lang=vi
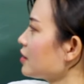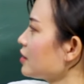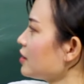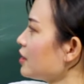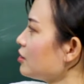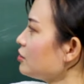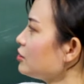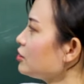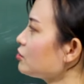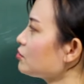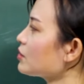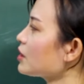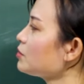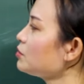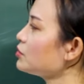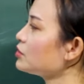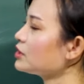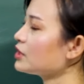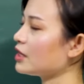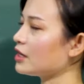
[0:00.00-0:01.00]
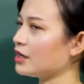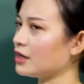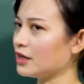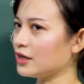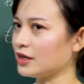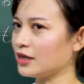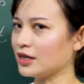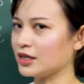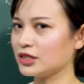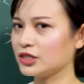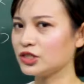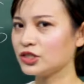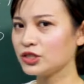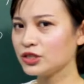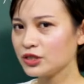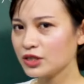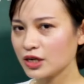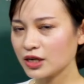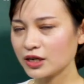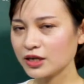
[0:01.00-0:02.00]
nếu như chúng ta muốn trả lời là
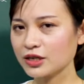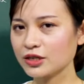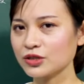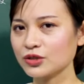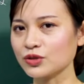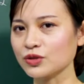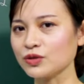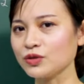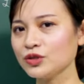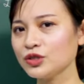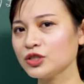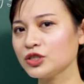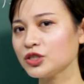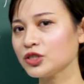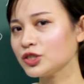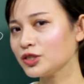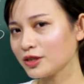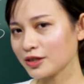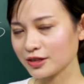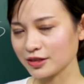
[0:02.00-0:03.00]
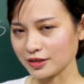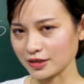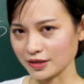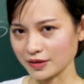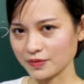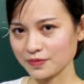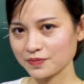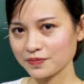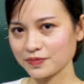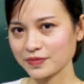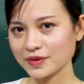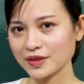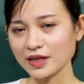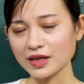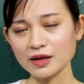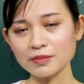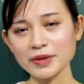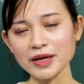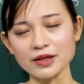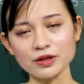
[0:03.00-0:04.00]
tôi chưa gửi, thì
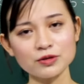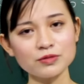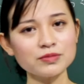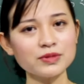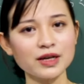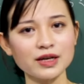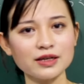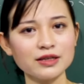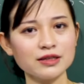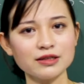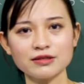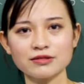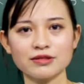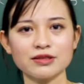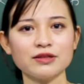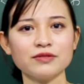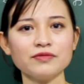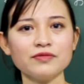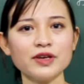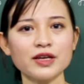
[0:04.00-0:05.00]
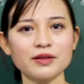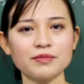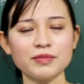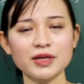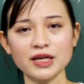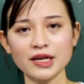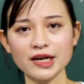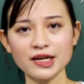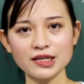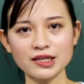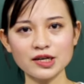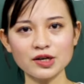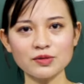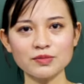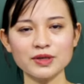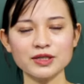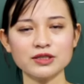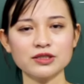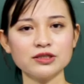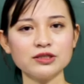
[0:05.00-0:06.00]
các bạn cũng thấy được tiếng Việt mình khác nhau
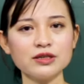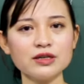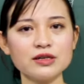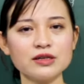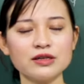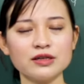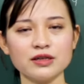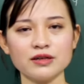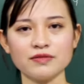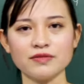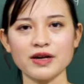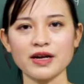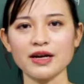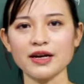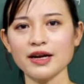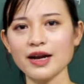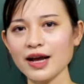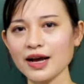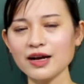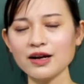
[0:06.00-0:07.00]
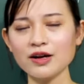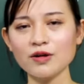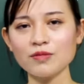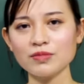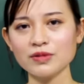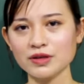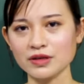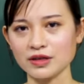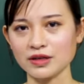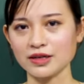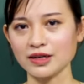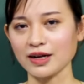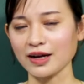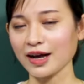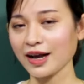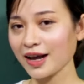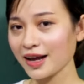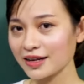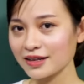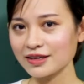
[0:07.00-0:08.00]
mà. Chưa gửi và đã không gửi là
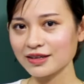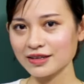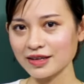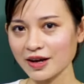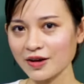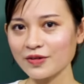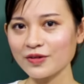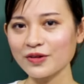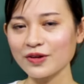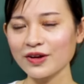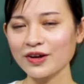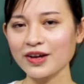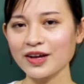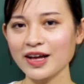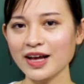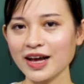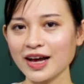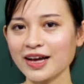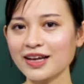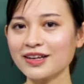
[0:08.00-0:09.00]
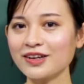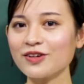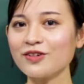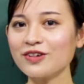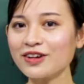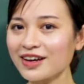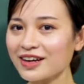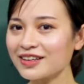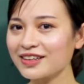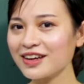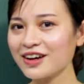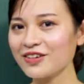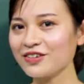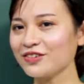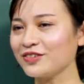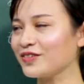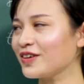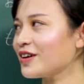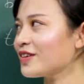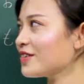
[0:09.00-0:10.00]
khác nhau, hai câu khác nhau,
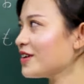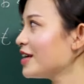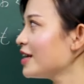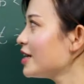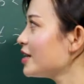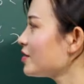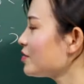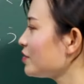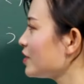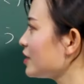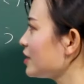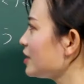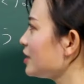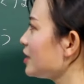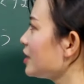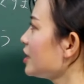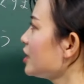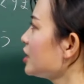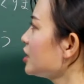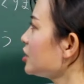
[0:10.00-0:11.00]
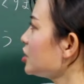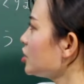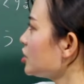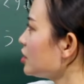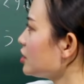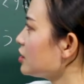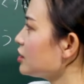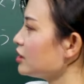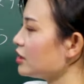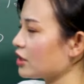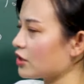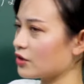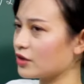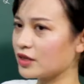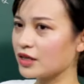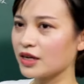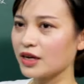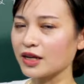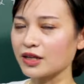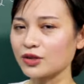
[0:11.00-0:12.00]
đúng không? Vậy thì chưa gửi có
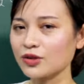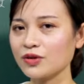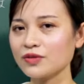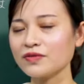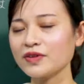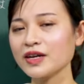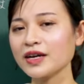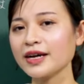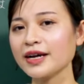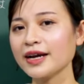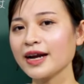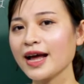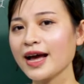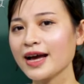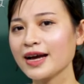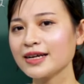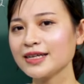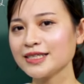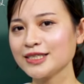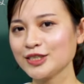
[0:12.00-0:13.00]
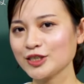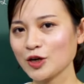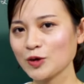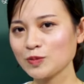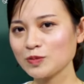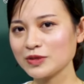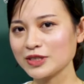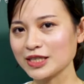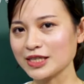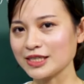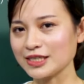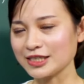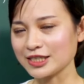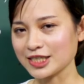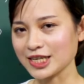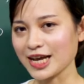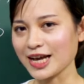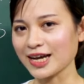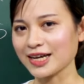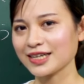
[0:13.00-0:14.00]
nghĩa là tôi vẫn đang trong tình
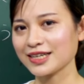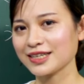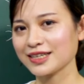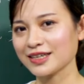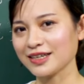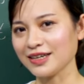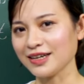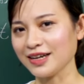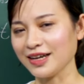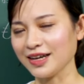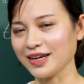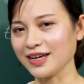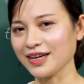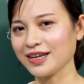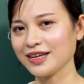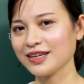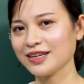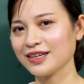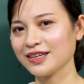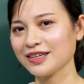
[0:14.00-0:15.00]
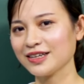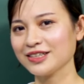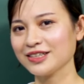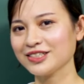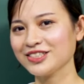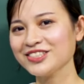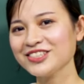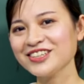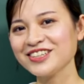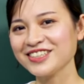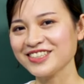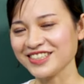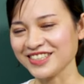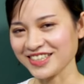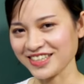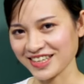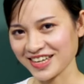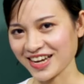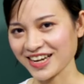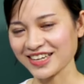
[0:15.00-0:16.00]
trạng là chưa
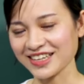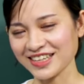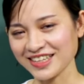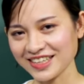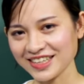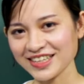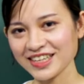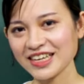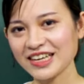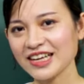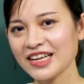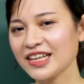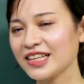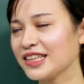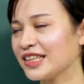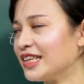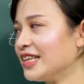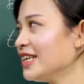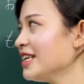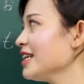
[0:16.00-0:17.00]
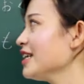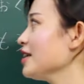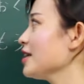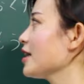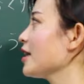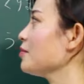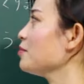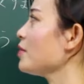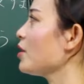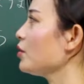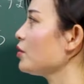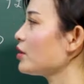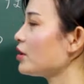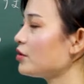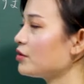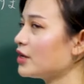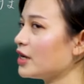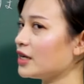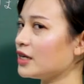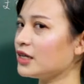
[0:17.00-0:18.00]
gửi hành lý. Thì cái mẫu
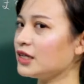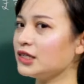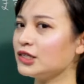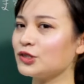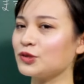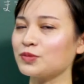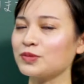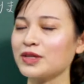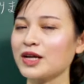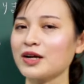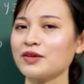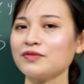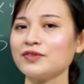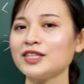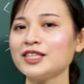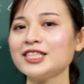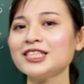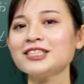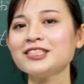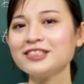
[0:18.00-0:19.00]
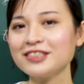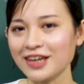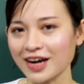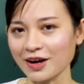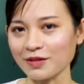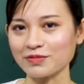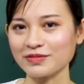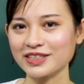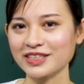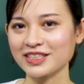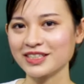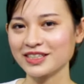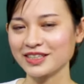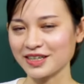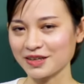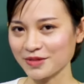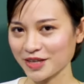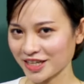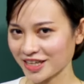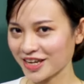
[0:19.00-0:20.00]
câu đấy chúng ta vẫn chưa học
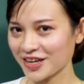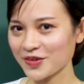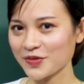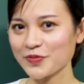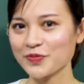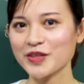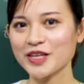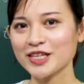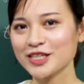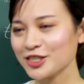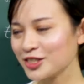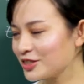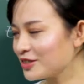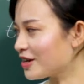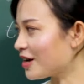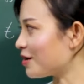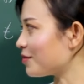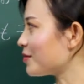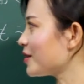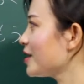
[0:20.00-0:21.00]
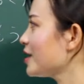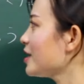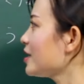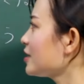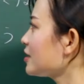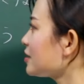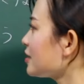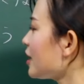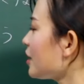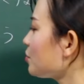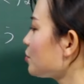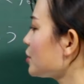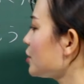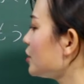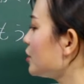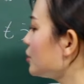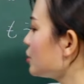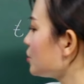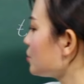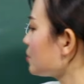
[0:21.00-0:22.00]
các bạn nhé. Chưa học, tạm
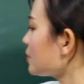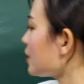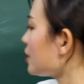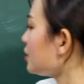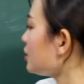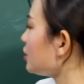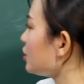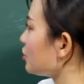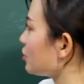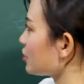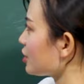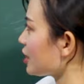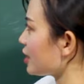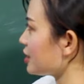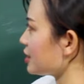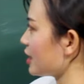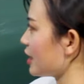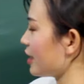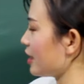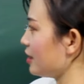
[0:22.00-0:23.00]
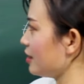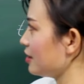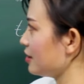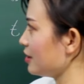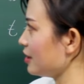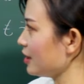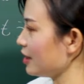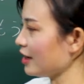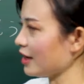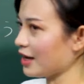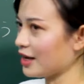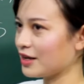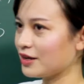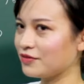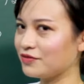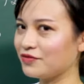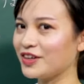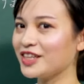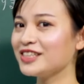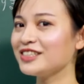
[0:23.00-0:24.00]
thời chúng ta chỉ có thể trả lời là
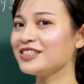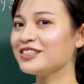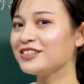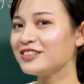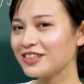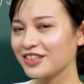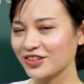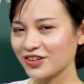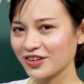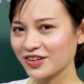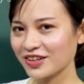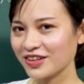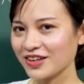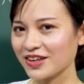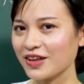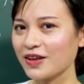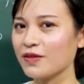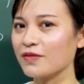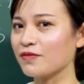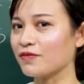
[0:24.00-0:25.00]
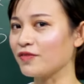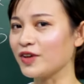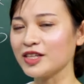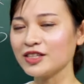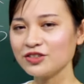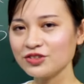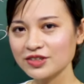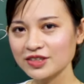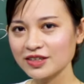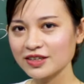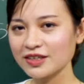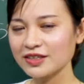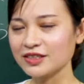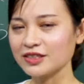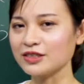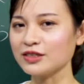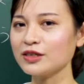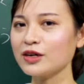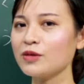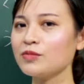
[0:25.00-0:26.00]
vẫn chưa thôi. Vẫn chưa,
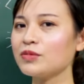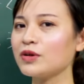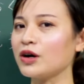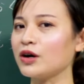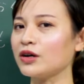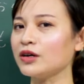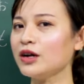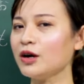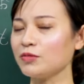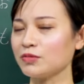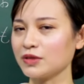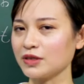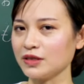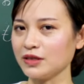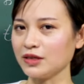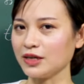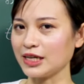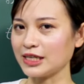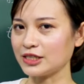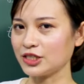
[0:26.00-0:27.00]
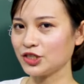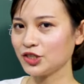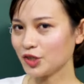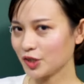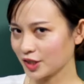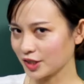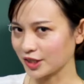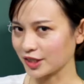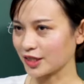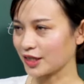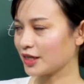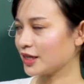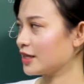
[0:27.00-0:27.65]
chứ không có động từ là chưa gửi